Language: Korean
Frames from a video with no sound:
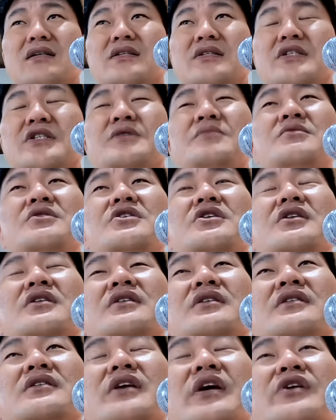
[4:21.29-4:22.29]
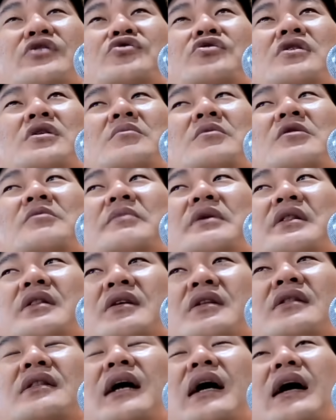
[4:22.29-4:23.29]
심지어는 예수님을
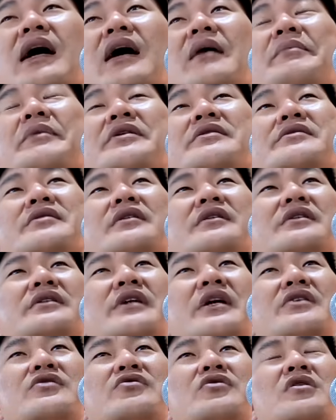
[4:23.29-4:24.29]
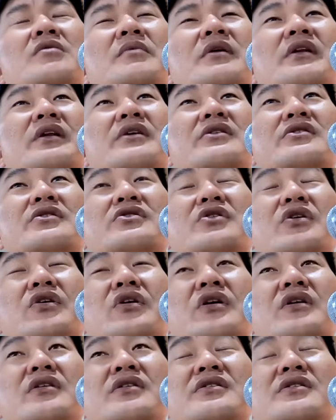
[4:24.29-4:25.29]
믿는다 하면서 그 예수님에 대해서
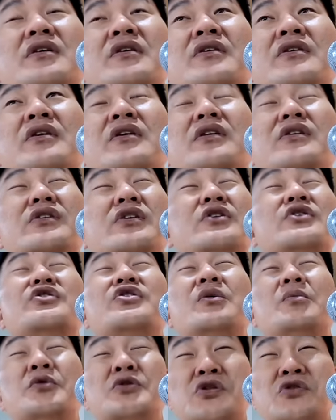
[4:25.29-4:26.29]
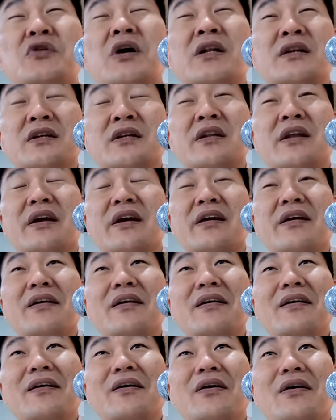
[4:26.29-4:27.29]
적혀 있는 성경을 들춰보지도
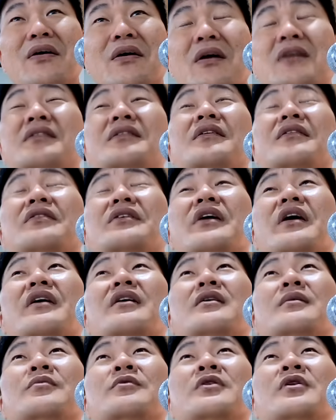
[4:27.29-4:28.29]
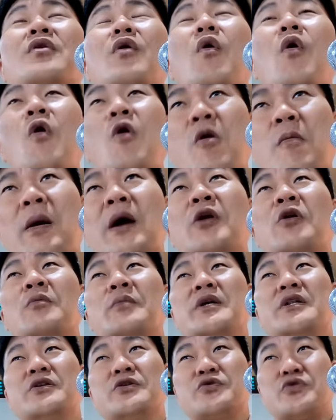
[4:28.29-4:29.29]
않는데 어떻게 그분을 올바로
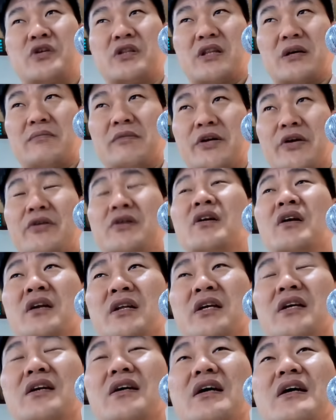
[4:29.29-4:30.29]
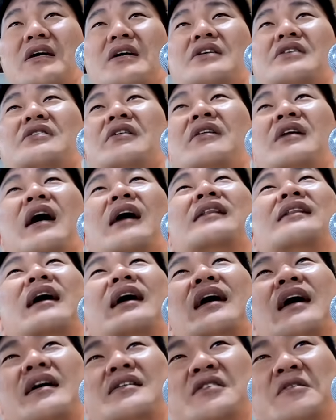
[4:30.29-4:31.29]
믿을 수 있단 말이에요. 그러니
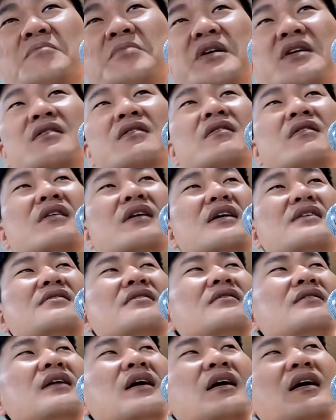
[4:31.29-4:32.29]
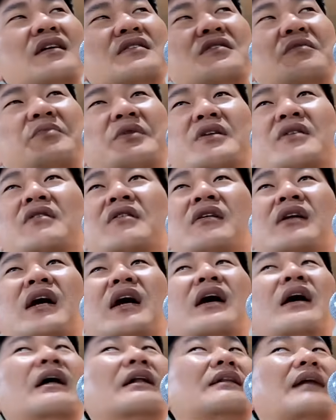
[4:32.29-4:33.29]
선앙당 가서 비는 거나 성당 가서 비는
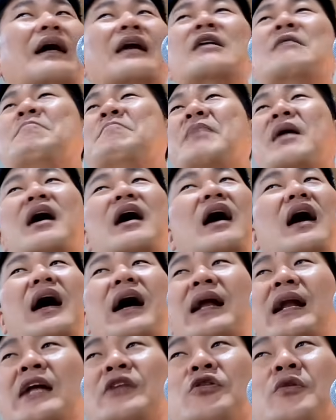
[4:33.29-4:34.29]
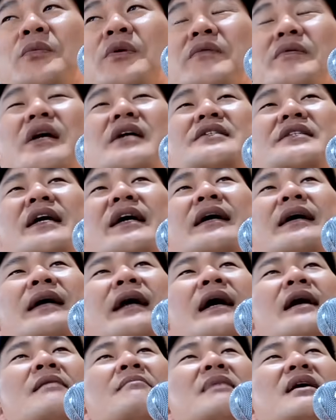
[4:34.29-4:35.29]
거나 다를 바가 하나도 없는
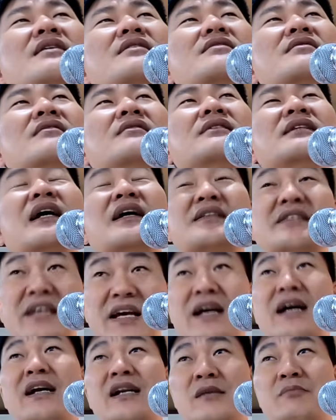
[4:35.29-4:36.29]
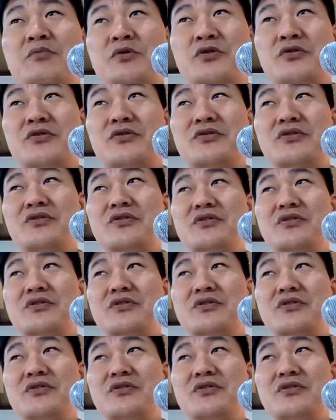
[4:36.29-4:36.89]
색깔만 성당 색깔일 뿐.